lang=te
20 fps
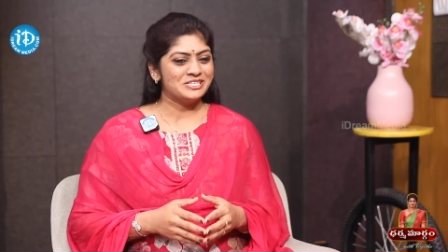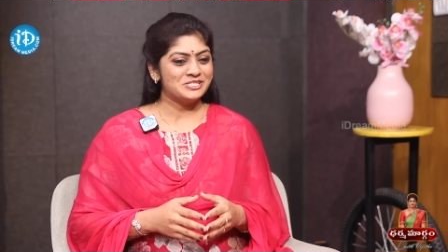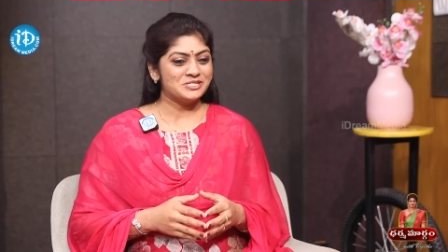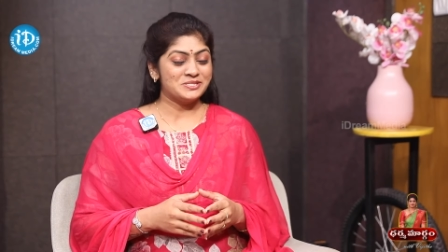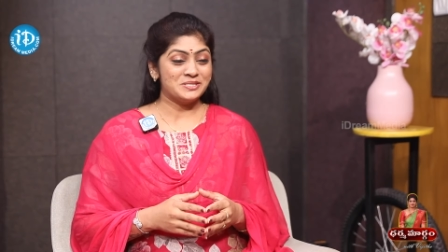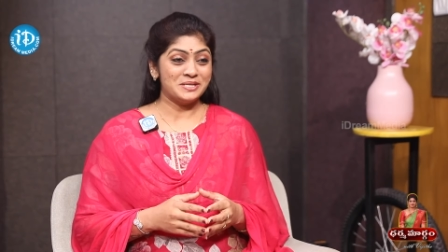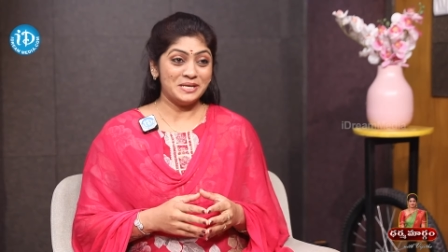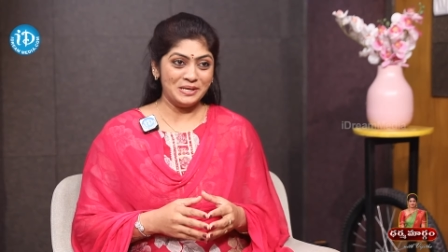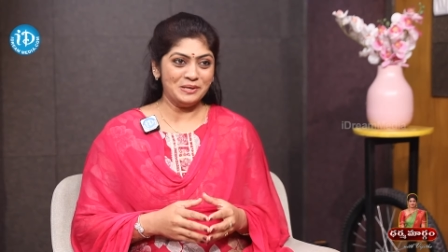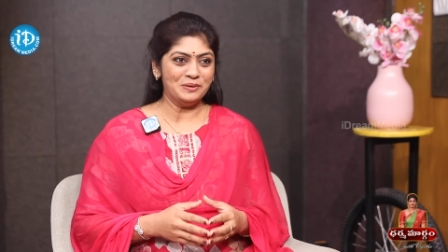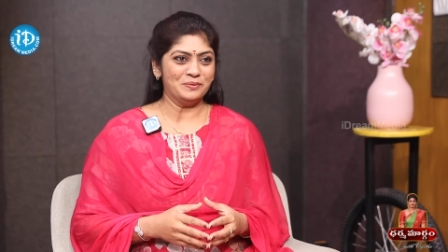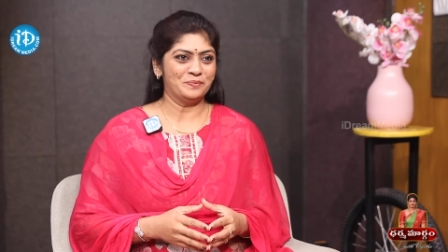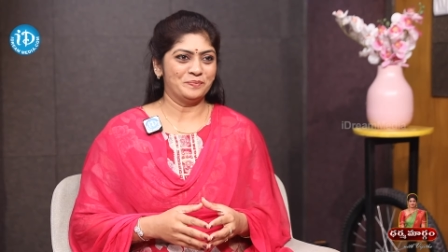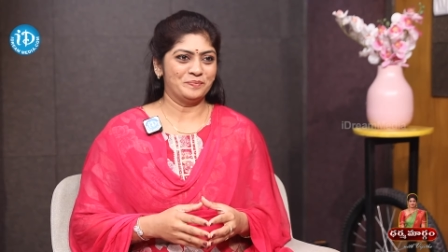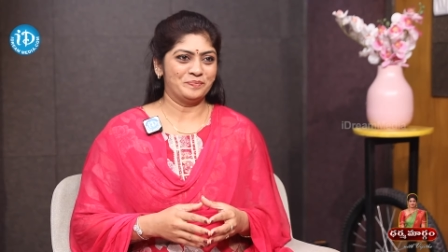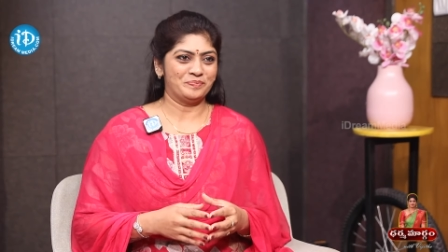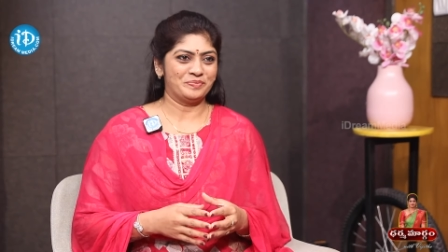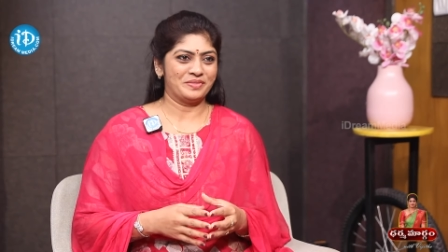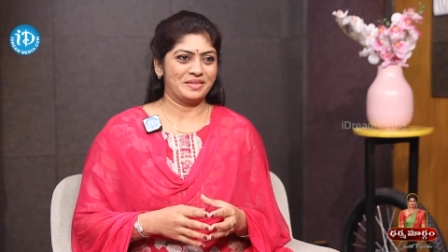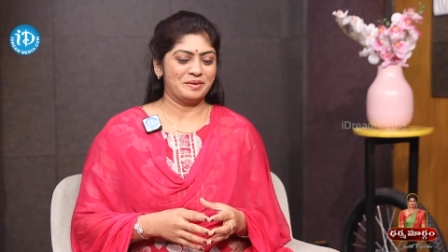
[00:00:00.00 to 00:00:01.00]
స్త్రీలు
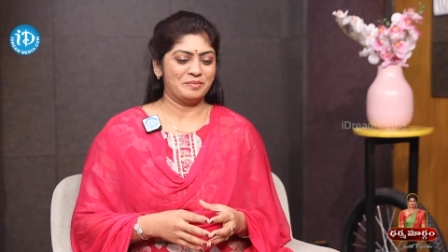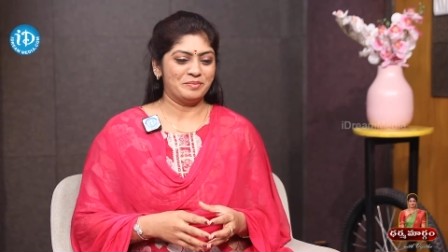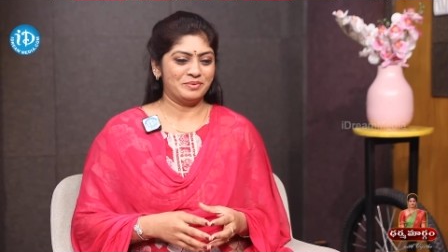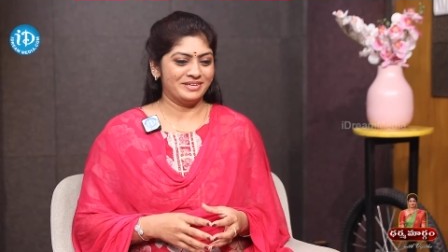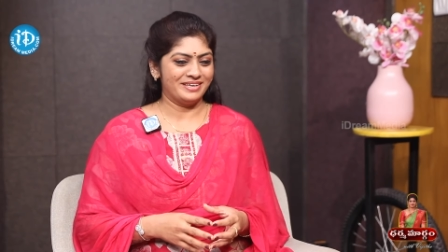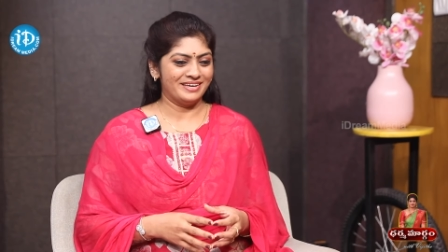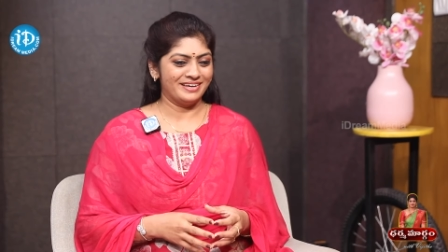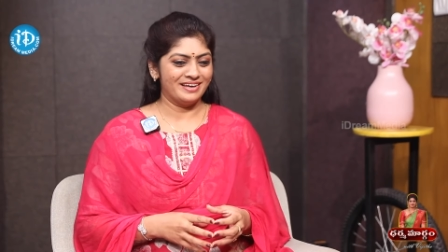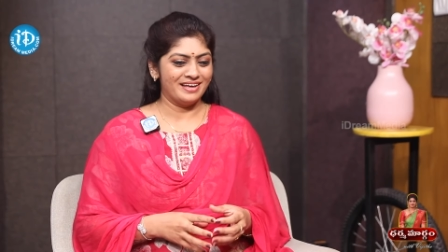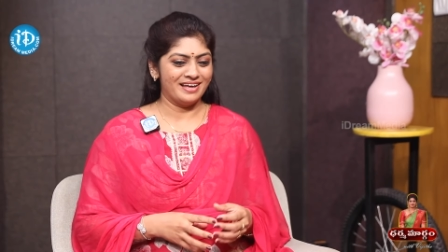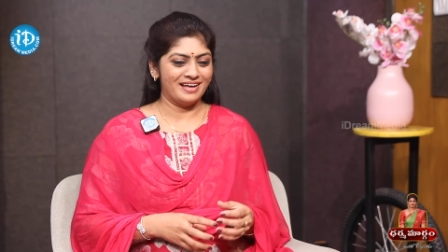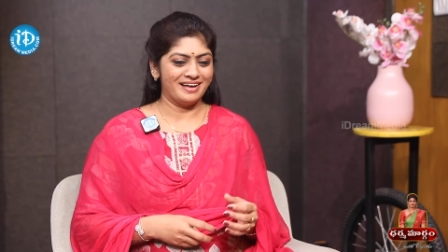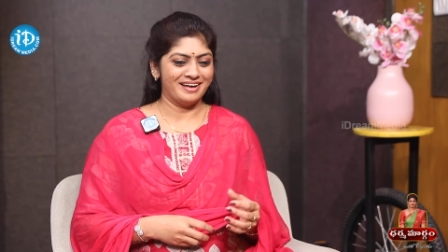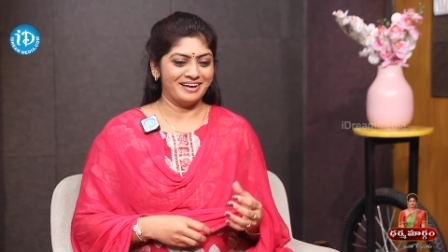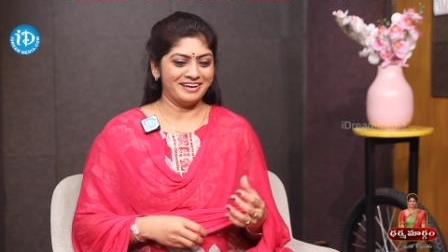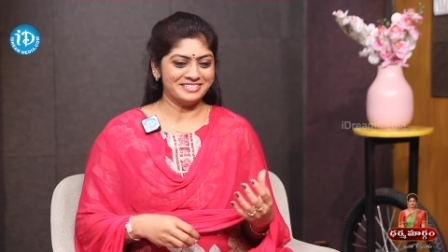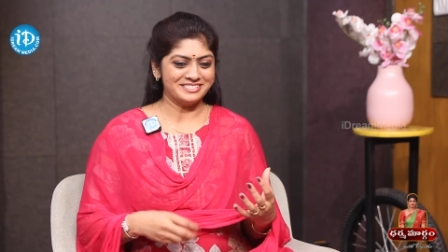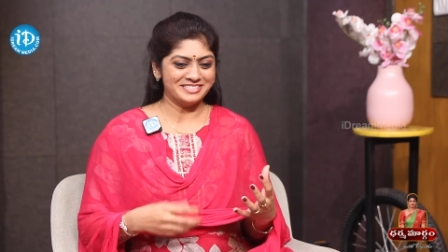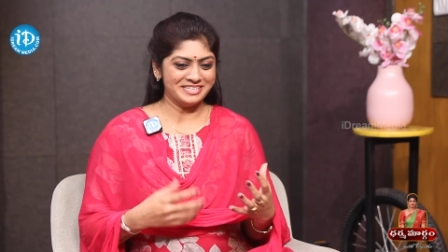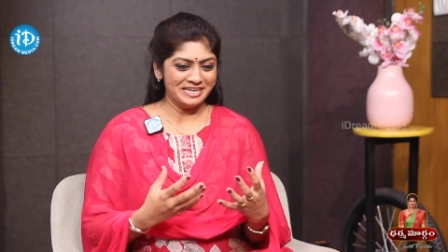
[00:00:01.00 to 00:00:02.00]
ముఖ్యంగా
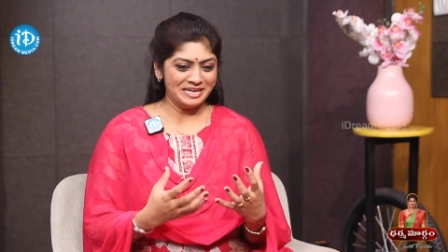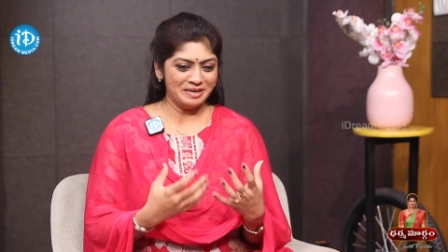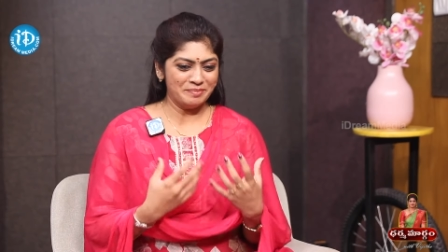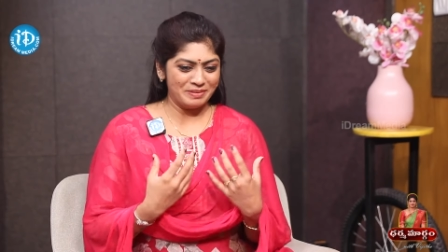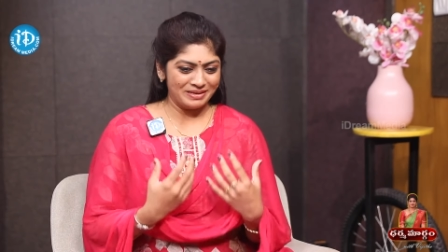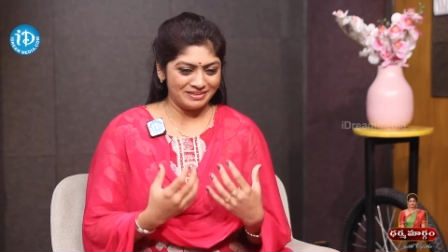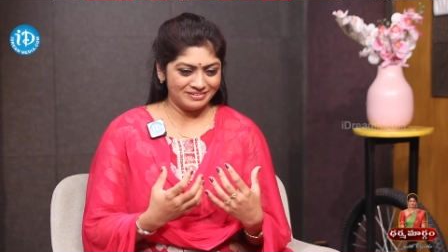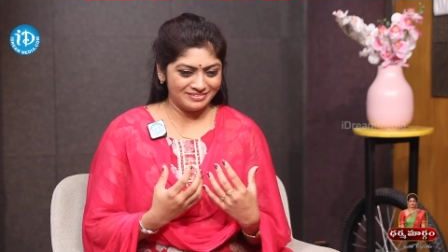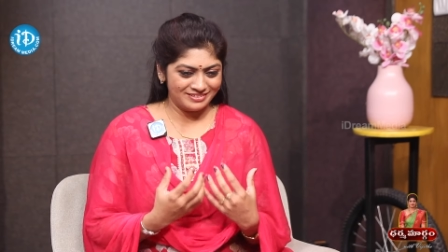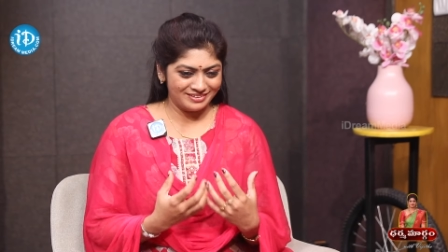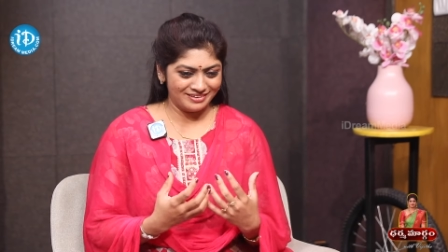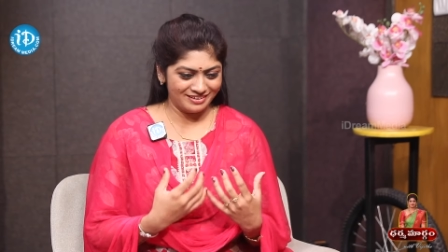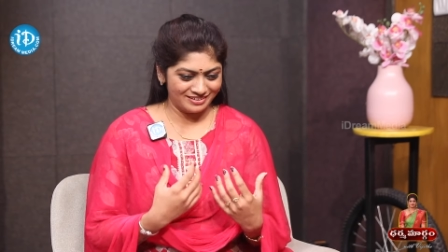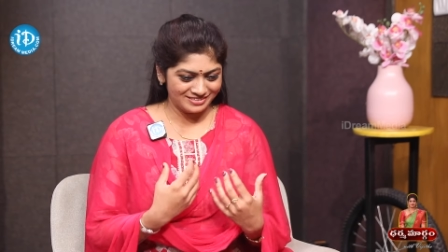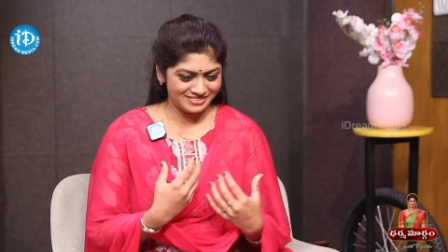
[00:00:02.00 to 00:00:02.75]
స్త్రీల పాత్ర